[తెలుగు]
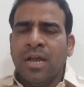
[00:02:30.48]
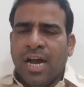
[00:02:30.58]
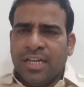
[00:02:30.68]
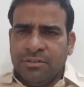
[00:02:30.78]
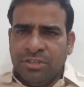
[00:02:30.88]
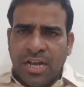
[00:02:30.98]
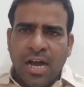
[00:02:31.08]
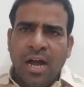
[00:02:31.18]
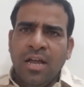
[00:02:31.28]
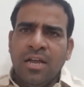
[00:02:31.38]
అదేవిధంగా
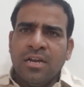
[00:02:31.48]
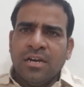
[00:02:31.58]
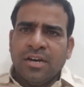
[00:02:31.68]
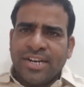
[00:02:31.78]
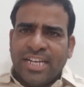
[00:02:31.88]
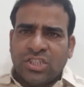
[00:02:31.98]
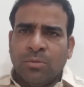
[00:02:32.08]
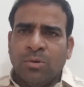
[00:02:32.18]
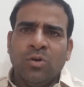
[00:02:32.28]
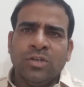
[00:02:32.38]

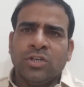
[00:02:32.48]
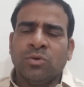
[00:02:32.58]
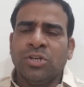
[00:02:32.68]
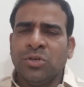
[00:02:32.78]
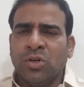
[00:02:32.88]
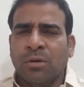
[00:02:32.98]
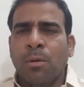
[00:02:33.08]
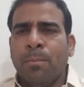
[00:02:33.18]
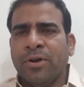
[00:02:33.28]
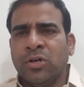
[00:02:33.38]
రాష్ట్రంలో ఉన్నటువంటి నూట
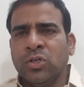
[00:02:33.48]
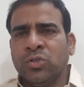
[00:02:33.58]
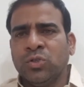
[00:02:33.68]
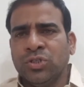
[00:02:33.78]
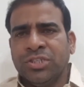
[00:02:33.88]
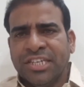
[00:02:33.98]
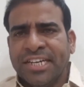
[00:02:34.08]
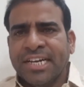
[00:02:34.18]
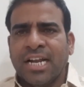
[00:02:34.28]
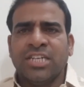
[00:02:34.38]
ముప్పై రెండు జూన్ డిగ్రీ
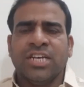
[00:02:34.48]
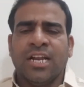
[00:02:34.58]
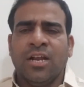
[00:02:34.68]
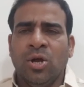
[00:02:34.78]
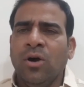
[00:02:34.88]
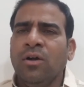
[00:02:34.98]
కళాశాలల్లో